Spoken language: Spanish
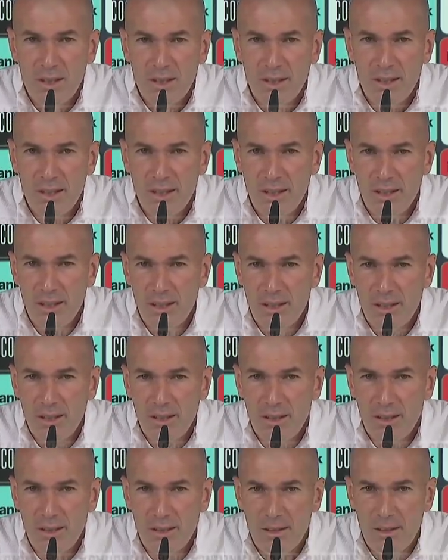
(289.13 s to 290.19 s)

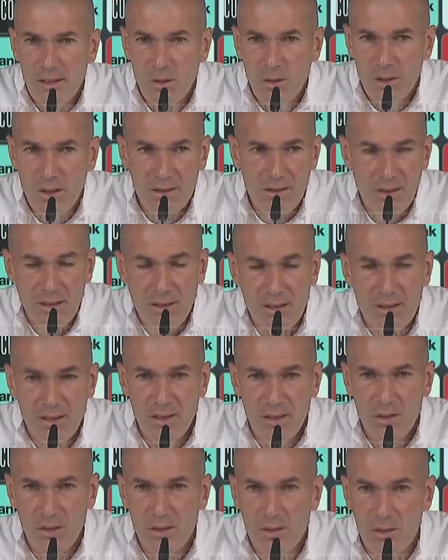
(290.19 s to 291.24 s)
y, lo que están
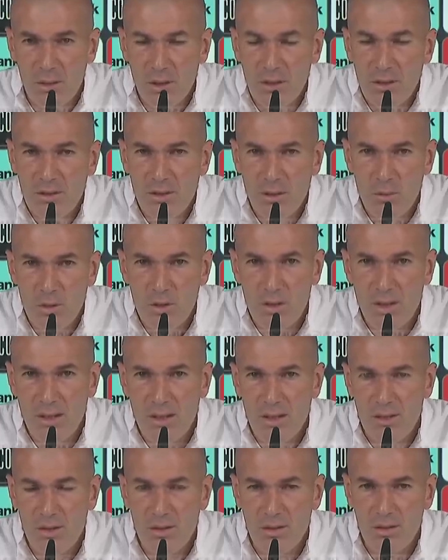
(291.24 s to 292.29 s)
haciendo, bueno, demuestra
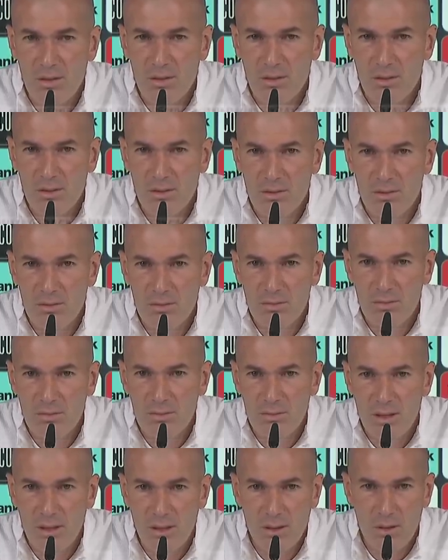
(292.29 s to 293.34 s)
que
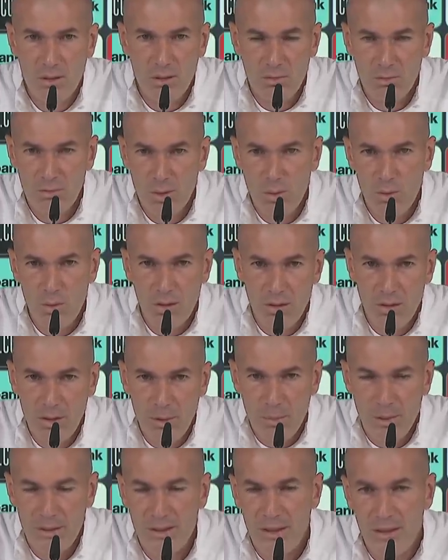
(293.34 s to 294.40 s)
son, que son jugadores de
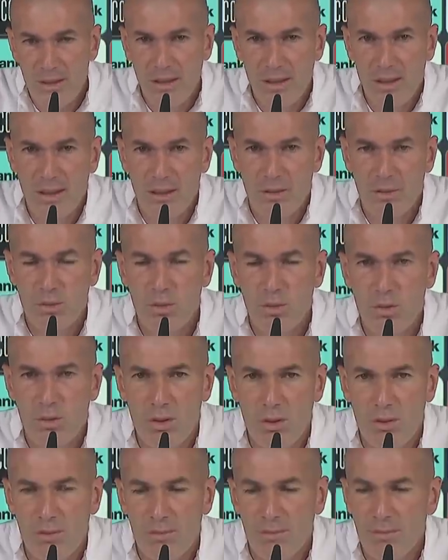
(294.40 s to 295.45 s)
presente y
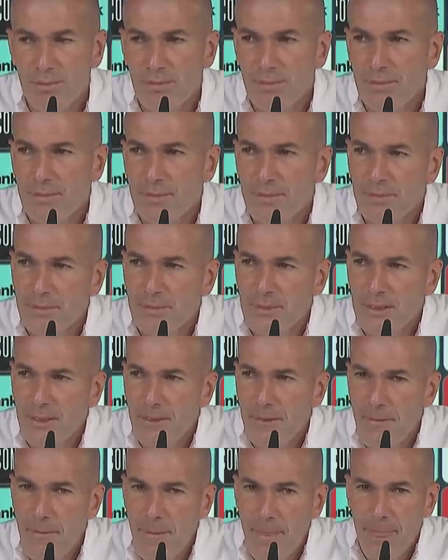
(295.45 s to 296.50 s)
futuro.
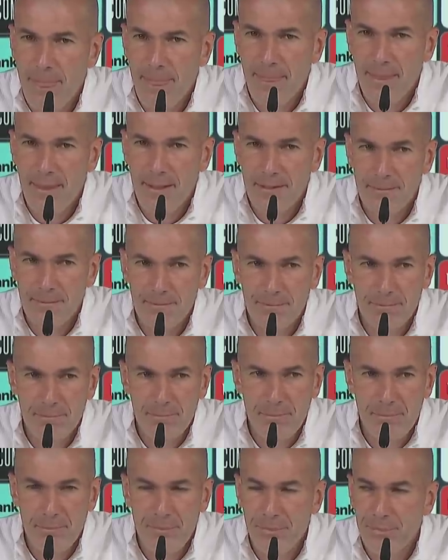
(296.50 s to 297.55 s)
ABC,
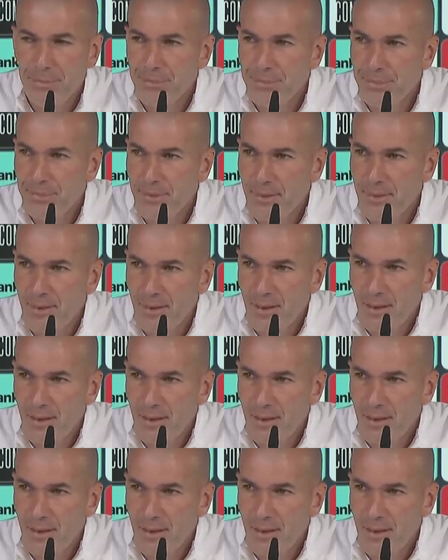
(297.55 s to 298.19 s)
Tomás González.